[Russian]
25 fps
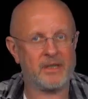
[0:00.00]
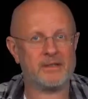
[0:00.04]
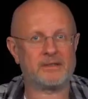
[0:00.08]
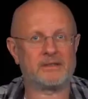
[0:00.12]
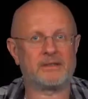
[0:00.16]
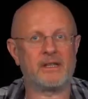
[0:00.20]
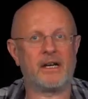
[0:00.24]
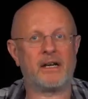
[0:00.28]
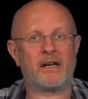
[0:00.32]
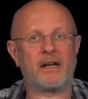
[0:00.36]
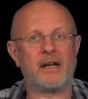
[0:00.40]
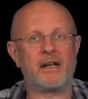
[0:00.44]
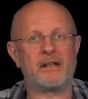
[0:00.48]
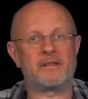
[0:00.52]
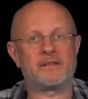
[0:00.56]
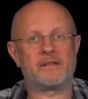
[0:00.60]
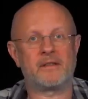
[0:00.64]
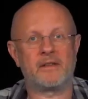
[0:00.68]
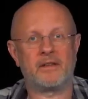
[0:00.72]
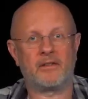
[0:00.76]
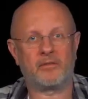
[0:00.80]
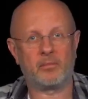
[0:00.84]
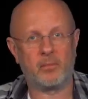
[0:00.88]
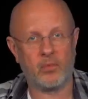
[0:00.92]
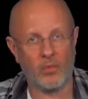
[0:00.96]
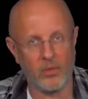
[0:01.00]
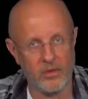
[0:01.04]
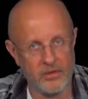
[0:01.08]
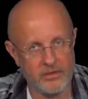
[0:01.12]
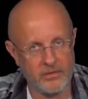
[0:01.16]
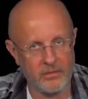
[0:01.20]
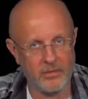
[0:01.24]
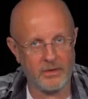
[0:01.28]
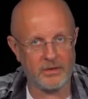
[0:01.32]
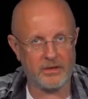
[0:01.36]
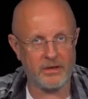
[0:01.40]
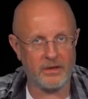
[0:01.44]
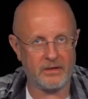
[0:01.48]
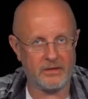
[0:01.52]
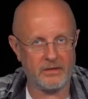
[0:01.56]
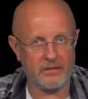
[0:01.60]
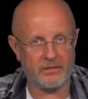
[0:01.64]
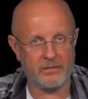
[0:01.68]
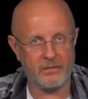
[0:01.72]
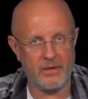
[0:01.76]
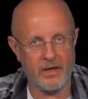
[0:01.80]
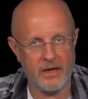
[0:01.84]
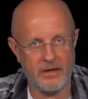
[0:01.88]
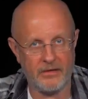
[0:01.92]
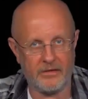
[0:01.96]
постарается использовать
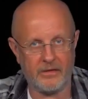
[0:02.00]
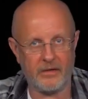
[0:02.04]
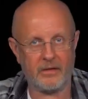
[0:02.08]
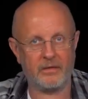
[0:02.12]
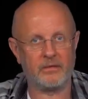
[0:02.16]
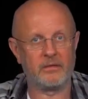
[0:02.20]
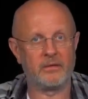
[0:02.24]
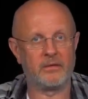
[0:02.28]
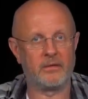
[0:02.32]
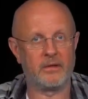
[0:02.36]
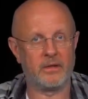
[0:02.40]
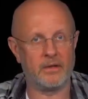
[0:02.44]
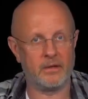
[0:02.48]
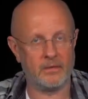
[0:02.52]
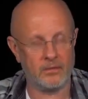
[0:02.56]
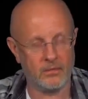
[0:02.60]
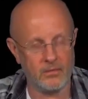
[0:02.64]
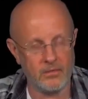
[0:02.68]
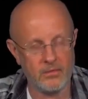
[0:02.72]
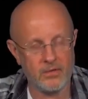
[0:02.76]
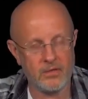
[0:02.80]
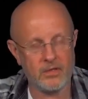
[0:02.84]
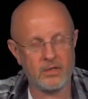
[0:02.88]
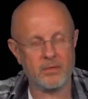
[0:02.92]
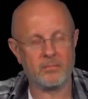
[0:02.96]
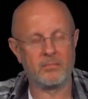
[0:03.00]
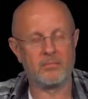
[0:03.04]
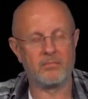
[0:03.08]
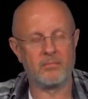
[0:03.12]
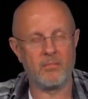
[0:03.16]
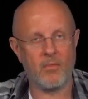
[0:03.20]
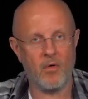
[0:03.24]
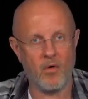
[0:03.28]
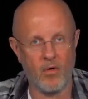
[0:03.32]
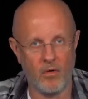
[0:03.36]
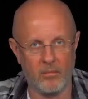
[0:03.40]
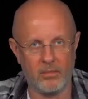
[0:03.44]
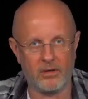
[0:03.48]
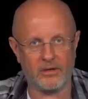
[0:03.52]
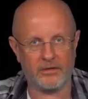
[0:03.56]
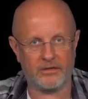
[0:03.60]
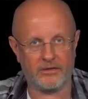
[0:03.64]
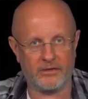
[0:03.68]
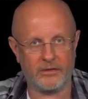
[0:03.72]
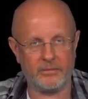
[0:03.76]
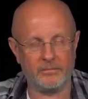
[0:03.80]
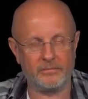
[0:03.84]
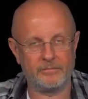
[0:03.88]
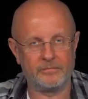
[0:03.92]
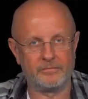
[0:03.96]
эти связи наилучшим
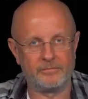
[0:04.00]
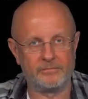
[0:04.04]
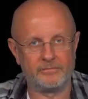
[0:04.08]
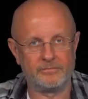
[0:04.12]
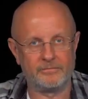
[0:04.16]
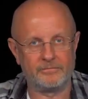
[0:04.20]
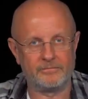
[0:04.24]
образом.